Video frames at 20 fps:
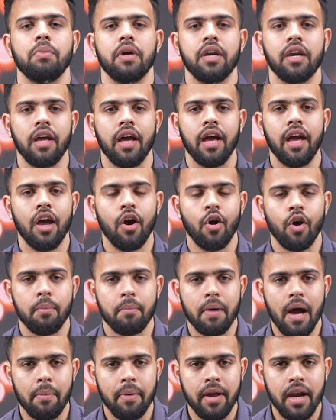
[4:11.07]
बन गए और
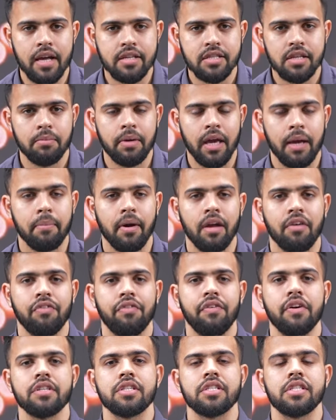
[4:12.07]
बाबर आजम एक बार
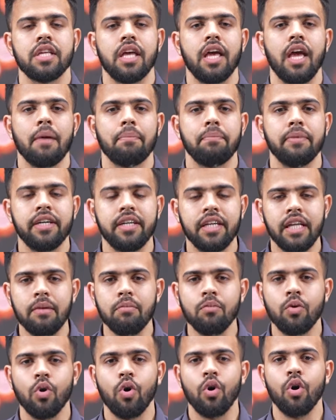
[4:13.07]
फिर से अपनी
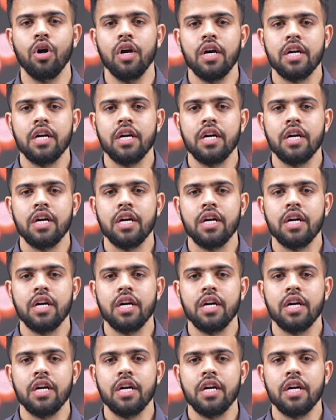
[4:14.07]
टीम को